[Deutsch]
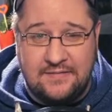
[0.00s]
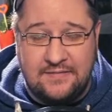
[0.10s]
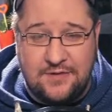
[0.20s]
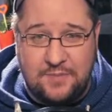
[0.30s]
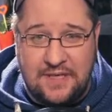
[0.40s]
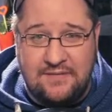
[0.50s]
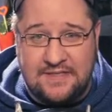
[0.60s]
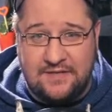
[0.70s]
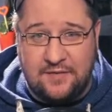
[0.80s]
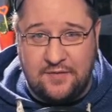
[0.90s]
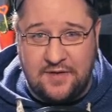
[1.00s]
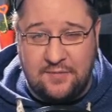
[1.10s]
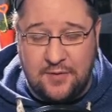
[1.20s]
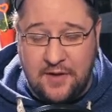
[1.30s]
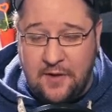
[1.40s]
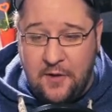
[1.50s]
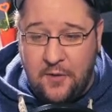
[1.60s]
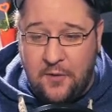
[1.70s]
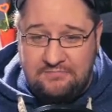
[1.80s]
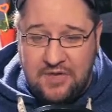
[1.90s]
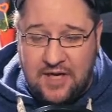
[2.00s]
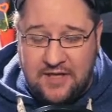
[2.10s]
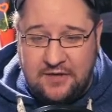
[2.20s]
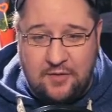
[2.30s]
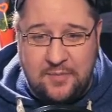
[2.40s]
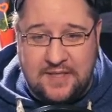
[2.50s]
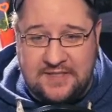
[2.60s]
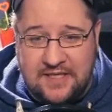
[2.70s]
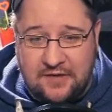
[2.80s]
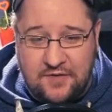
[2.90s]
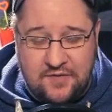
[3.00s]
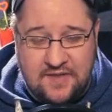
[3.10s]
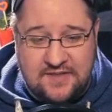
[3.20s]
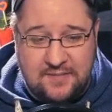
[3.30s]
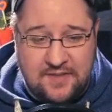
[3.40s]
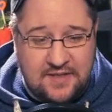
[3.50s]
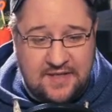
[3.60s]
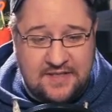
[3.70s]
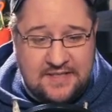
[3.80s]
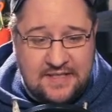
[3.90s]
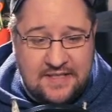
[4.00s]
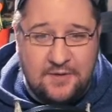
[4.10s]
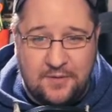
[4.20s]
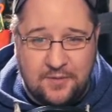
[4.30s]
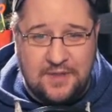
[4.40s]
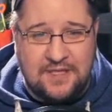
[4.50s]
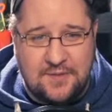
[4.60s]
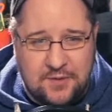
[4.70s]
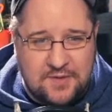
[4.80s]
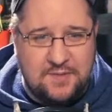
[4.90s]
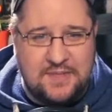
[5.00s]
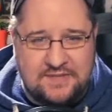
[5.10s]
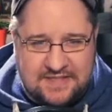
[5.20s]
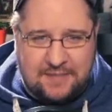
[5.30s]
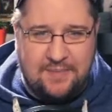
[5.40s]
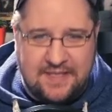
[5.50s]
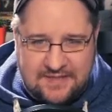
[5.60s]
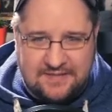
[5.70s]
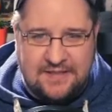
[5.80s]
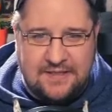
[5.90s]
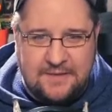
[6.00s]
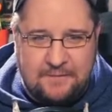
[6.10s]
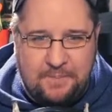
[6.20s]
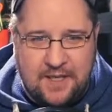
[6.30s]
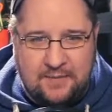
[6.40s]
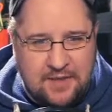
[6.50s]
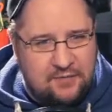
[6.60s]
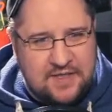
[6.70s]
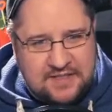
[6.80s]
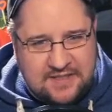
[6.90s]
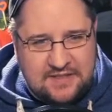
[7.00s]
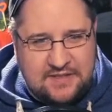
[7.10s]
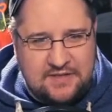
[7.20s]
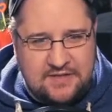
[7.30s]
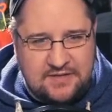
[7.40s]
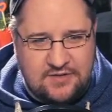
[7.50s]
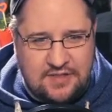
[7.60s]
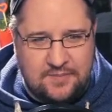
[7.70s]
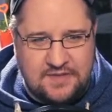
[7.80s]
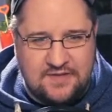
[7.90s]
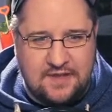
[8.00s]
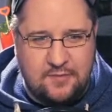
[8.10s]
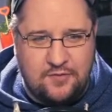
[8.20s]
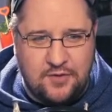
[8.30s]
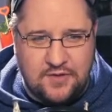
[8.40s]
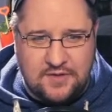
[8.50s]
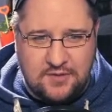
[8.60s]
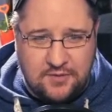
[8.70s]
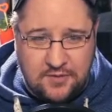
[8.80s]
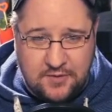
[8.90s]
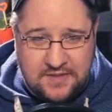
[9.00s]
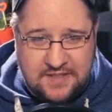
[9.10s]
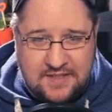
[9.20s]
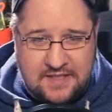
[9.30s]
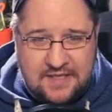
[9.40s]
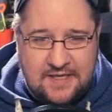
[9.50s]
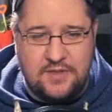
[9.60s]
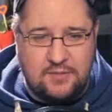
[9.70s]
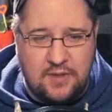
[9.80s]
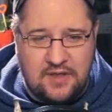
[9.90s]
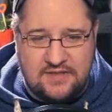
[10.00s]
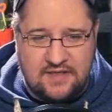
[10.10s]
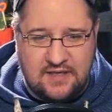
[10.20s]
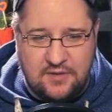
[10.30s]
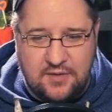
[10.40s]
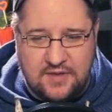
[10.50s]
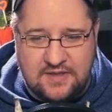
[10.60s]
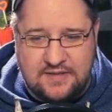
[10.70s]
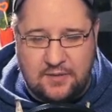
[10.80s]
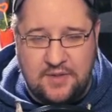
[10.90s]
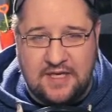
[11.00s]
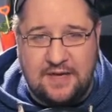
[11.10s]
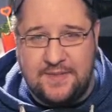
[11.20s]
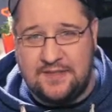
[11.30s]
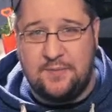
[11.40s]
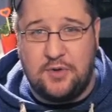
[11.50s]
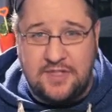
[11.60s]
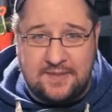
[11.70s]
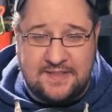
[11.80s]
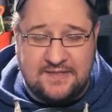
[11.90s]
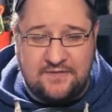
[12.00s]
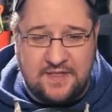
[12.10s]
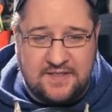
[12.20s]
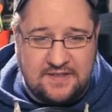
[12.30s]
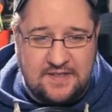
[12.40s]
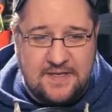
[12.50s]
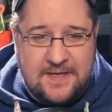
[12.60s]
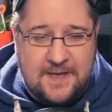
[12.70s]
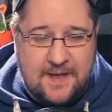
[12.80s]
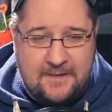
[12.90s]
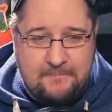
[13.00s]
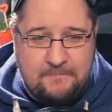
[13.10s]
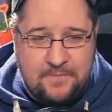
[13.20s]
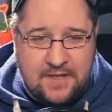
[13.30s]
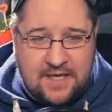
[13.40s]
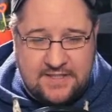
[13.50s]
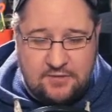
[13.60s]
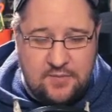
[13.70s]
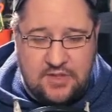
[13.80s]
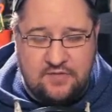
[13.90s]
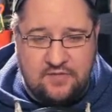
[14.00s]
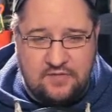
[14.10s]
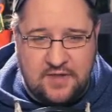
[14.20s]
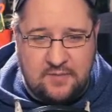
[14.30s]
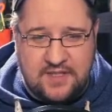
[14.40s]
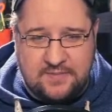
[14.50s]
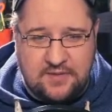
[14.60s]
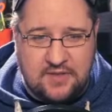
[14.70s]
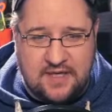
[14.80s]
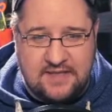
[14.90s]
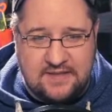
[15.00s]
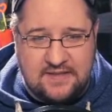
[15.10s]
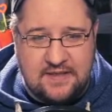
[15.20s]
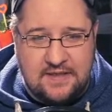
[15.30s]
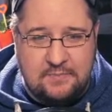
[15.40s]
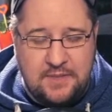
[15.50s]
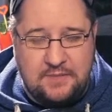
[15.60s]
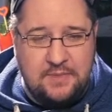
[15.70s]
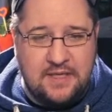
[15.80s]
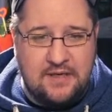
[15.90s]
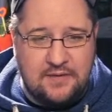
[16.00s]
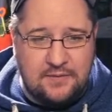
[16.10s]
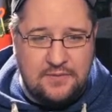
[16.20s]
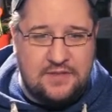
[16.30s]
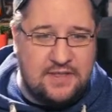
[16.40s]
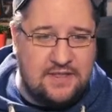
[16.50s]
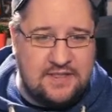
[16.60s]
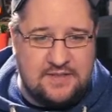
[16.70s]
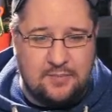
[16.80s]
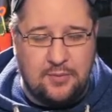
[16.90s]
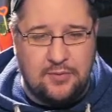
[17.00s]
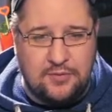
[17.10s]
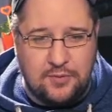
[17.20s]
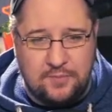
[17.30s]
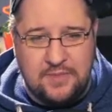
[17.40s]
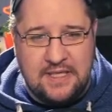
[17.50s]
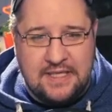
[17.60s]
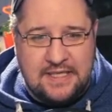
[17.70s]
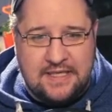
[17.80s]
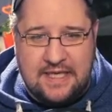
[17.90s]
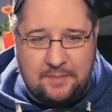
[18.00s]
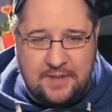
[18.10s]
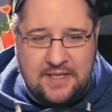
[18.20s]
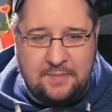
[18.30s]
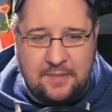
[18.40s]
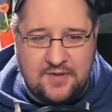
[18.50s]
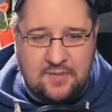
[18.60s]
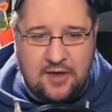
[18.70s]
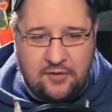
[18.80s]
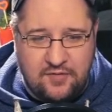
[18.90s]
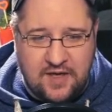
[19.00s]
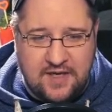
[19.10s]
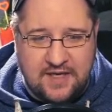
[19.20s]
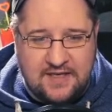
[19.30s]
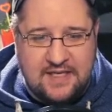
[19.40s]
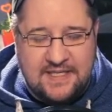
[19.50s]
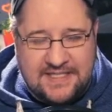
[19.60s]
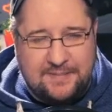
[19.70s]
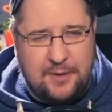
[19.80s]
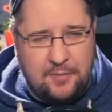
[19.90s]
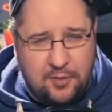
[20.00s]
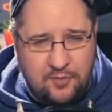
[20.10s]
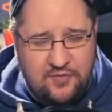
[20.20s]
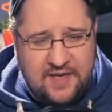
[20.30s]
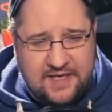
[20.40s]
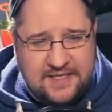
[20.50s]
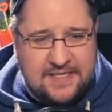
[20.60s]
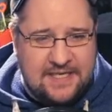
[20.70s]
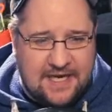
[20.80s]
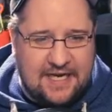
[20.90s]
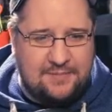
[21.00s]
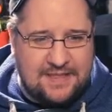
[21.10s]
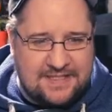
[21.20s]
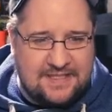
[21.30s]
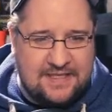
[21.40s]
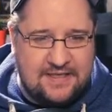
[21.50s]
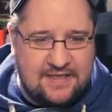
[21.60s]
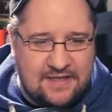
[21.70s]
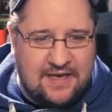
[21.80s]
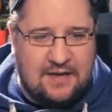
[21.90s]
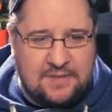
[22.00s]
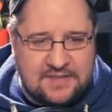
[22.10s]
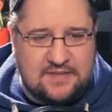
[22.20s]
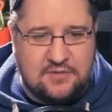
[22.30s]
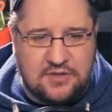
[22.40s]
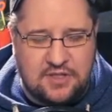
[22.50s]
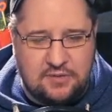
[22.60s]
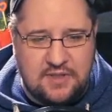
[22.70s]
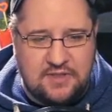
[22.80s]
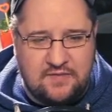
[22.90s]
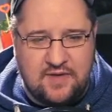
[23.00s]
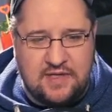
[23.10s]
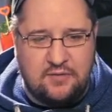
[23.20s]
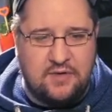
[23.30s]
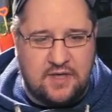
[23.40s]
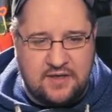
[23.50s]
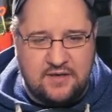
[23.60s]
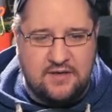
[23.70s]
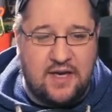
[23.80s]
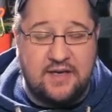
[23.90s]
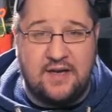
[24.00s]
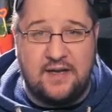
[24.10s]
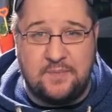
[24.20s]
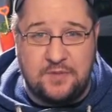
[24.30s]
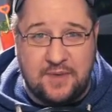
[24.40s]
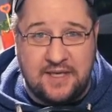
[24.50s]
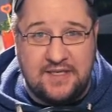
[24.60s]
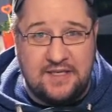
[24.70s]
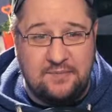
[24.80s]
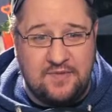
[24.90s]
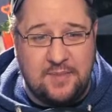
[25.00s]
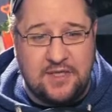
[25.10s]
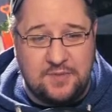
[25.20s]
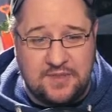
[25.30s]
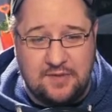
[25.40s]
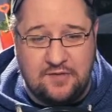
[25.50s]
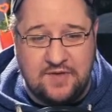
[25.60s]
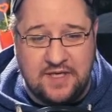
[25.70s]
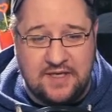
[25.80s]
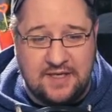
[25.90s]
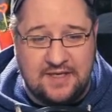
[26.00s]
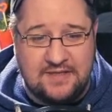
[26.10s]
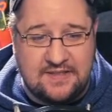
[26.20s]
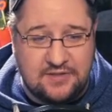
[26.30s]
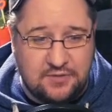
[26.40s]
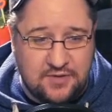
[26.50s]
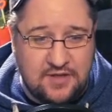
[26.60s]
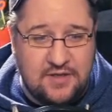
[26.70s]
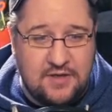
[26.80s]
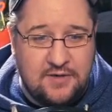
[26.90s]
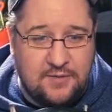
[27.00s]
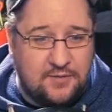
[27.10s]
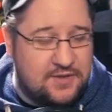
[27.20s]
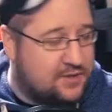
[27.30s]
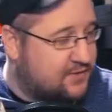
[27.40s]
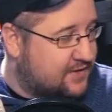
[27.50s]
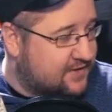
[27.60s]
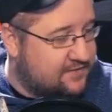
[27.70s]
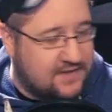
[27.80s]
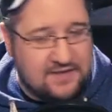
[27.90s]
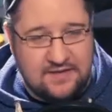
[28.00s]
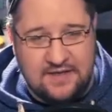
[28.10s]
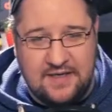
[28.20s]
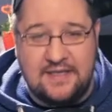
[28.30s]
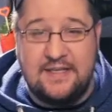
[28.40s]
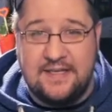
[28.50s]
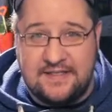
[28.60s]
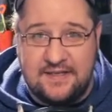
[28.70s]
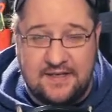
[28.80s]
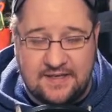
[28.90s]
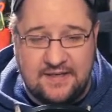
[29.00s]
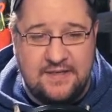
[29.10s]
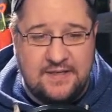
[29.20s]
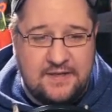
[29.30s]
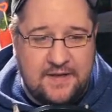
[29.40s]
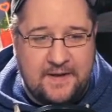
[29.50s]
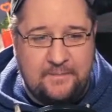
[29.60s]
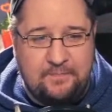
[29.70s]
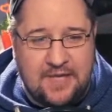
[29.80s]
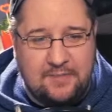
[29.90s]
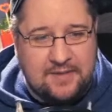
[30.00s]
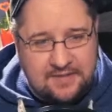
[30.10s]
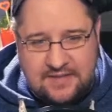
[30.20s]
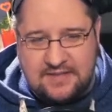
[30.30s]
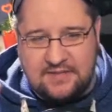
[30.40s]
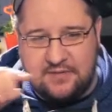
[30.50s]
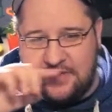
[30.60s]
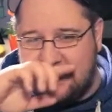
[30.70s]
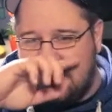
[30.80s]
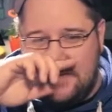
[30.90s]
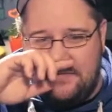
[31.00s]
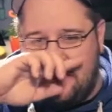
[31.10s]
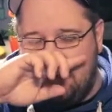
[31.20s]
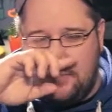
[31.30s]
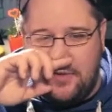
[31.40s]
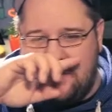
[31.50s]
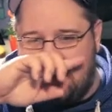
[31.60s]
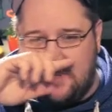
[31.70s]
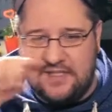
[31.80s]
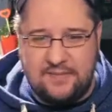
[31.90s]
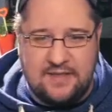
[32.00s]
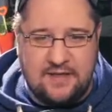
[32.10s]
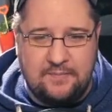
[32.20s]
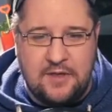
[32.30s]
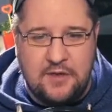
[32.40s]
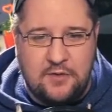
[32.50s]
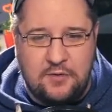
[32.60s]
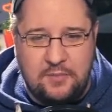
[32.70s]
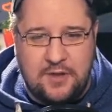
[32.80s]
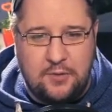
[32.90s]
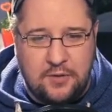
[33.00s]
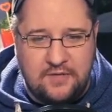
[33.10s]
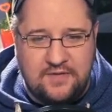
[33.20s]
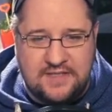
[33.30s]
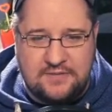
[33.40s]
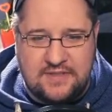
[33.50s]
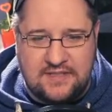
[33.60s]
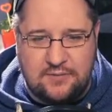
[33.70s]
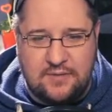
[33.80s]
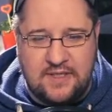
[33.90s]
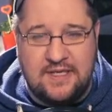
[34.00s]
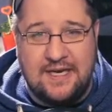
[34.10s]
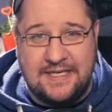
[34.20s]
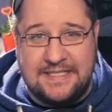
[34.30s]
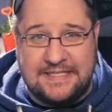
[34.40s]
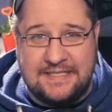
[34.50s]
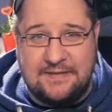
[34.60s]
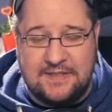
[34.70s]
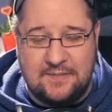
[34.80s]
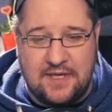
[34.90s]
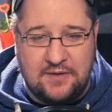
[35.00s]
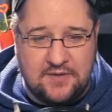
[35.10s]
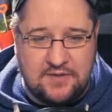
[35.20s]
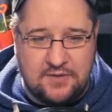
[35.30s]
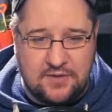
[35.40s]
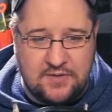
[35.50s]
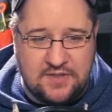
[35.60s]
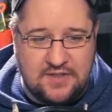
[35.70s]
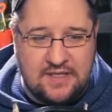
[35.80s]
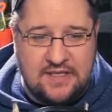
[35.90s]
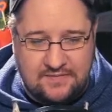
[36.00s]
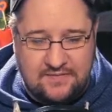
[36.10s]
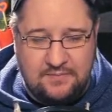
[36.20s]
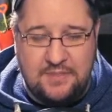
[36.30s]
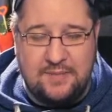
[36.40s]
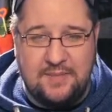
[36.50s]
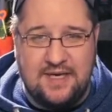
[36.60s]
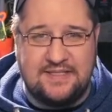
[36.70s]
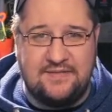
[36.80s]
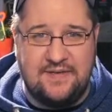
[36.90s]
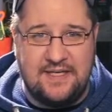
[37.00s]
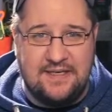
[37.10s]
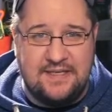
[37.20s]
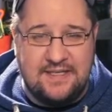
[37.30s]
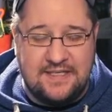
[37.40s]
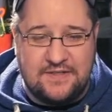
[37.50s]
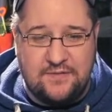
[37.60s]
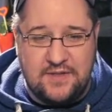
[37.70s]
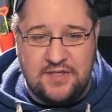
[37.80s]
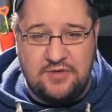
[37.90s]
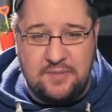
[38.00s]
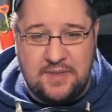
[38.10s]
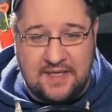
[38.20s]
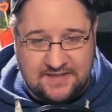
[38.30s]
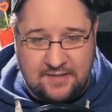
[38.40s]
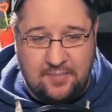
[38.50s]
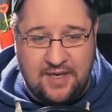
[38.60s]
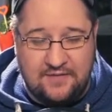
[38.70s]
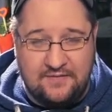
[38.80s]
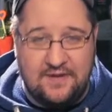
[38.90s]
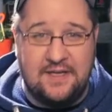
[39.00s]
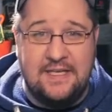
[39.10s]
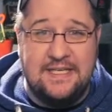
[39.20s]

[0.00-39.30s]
Spiel, was da veröffentlicht wurde ja, ich freue mich sehr drauf. Ich finde das ziemlich nice. Und lass mich kurz ein bisschen was ablesen. Ähm, genau, wie gesagt, ist, ist, stammte diese Demo von 1999. Und ich wollte gleichzeitig ankündigen, dass heute Abend, also am 29.04., ähm, ein Stream stattfinden wird um 21.30 Uhr mit mir und äh, diesem Prototypen. Ich habe ihn hier bei mir zum Laufen gekriegt, zwar über Umwege, aber es geht. Aber es ist auch erstaunlich, wir werden dann noch eine andere, eine andere Art besprechen, die, wie man das Spiel zum Laufen kriegen kann, eine sehr schöne und auch äh, wirklich äh, realitätsnahe. Ähm, aber nichtsdestotrotz werden wir morgen viel Spaß damit haben und mal gucken, was uns da so entgangen ist aus dem 1999 mit dem Castlevania, das für die Dreamcast geplant war.